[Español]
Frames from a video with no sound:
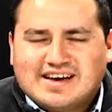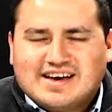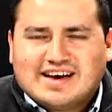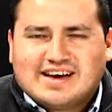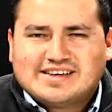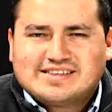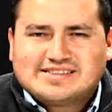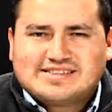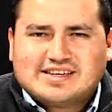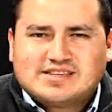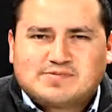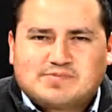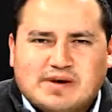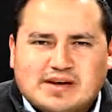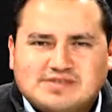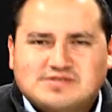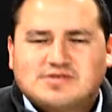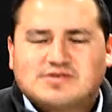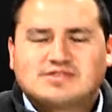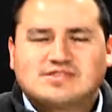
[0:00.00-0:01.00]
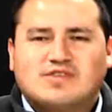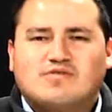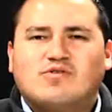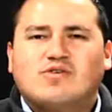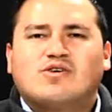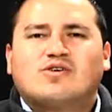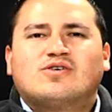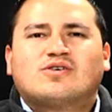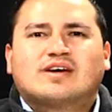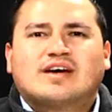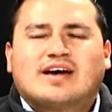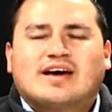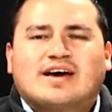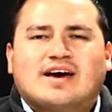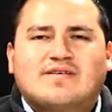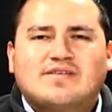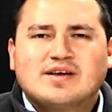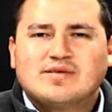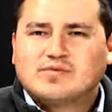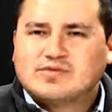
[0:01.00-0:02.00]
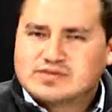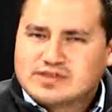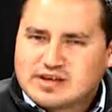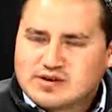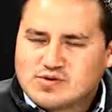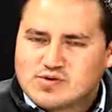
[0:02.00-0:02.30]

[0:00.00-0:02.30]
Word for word: este espacio, este foro que abrimos en